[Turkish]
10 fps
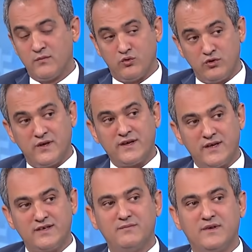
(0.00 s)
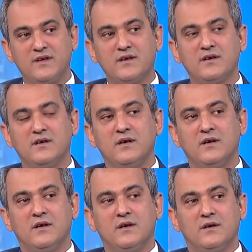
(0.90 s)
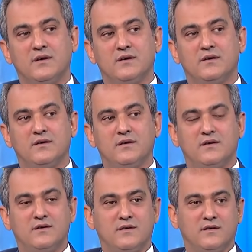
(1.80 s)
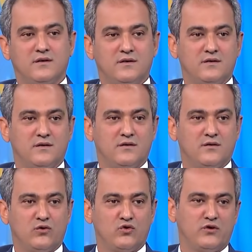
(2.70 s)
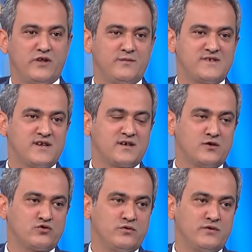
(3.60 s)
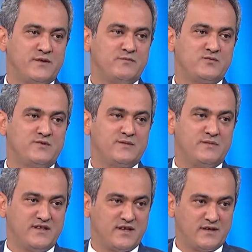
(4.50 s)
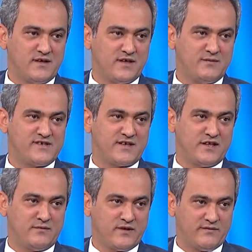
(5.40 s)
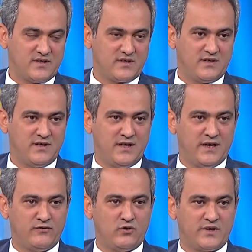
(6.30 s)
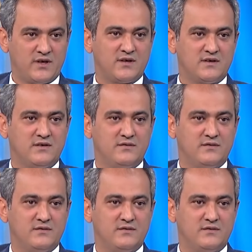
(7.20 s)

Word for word: Bununla da yetinmedik. Ee, okullarımızda kadrolu 71 bin tane temizlik elemanı var. Hı hı. İlave olarak